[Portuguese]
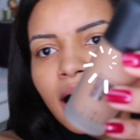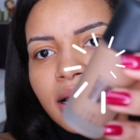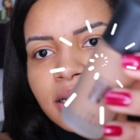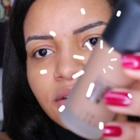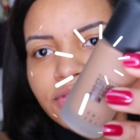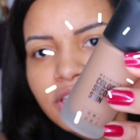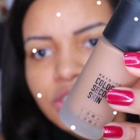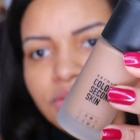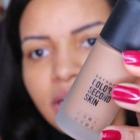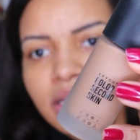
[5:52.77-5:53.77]
Aí na
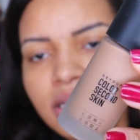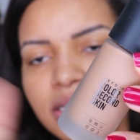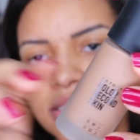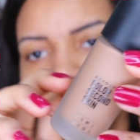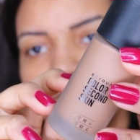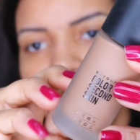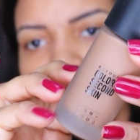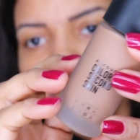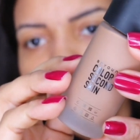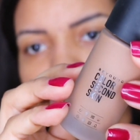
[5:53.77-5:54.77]
frente vem escrito
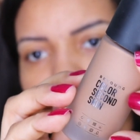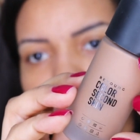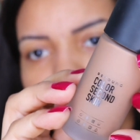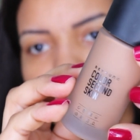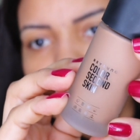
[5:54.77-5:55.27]
direitinho o